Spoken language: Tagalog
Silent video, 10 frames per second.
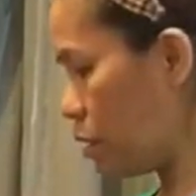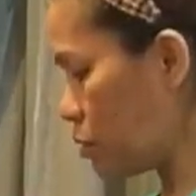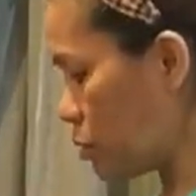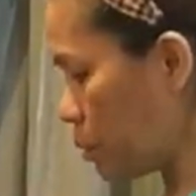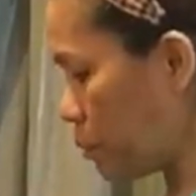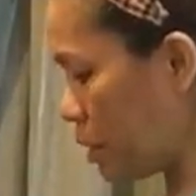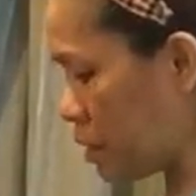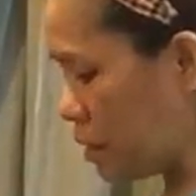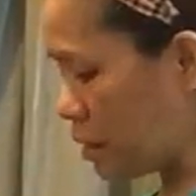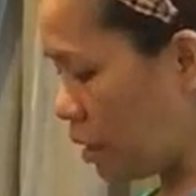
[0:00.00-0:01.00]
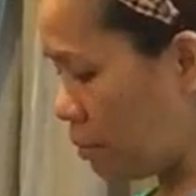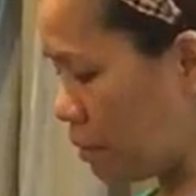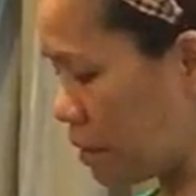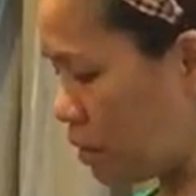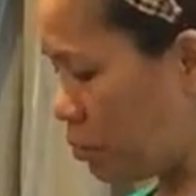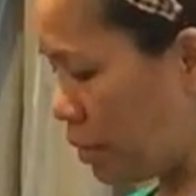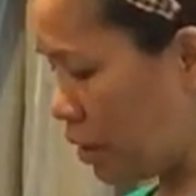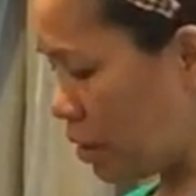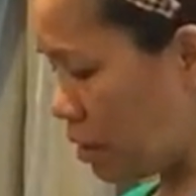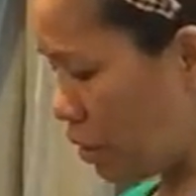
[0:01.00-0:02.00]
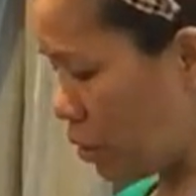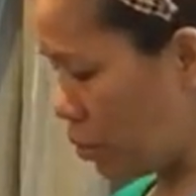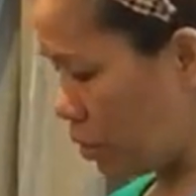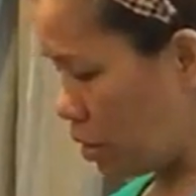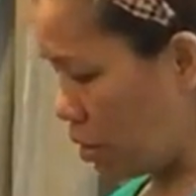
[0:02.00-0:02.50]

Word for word: So, sa Pinas is calamansi yung maliit na cute.